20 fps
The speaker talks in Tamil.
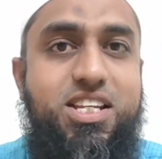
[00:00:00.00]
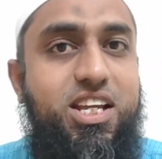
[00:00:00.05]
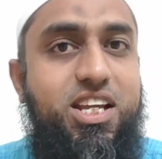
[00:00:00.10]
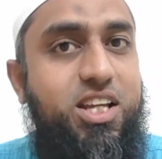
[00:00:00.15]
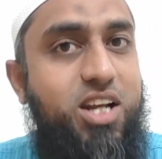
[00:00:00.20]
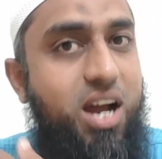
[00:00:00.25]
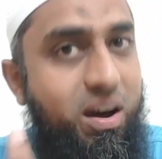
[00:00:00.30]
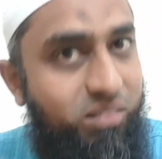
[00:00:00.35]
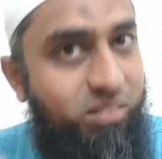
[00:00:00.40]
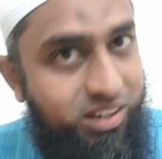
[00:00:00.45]

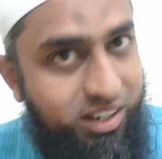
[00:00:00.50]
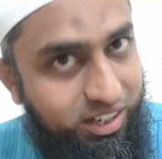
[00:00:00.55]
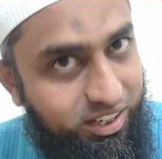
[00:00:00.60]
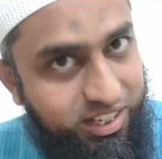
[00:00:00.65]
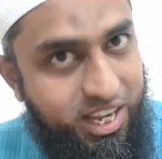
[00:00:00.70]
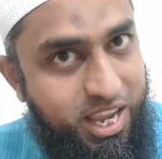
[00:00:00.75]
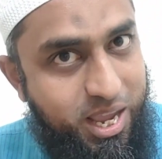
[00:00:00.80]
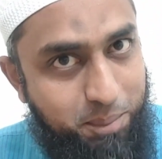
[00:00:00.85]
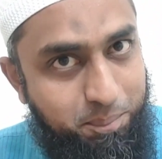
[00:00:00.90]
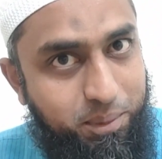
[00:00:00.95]
சீக்கிரம்
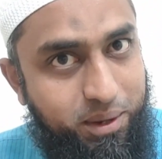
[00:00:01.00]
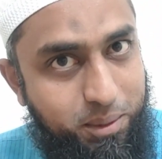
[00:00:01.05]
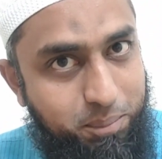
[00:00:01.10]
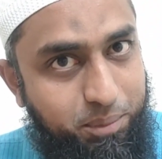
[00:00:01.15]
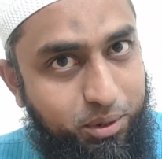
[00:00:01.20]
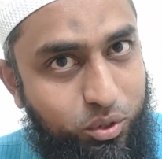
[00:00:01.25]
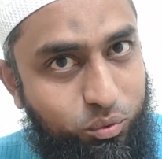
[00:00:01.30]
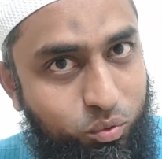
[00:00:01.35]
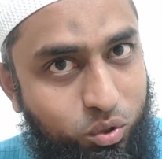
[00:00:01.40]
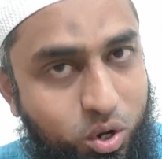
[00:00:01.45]
அவர்களுக்கு ஏற்பாடு
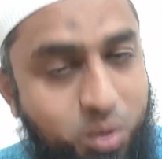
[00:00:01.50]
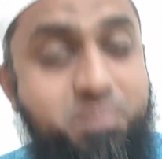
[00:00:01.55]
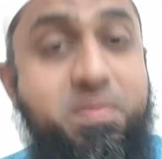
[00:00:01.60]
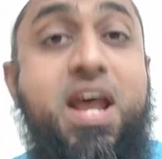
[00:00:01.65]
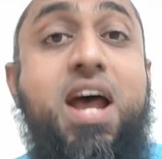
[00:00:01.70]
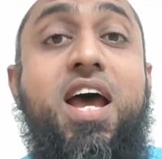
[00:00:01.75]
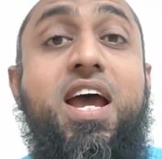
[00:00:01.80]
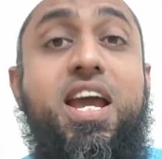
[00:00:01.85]
பண்ணுவோம்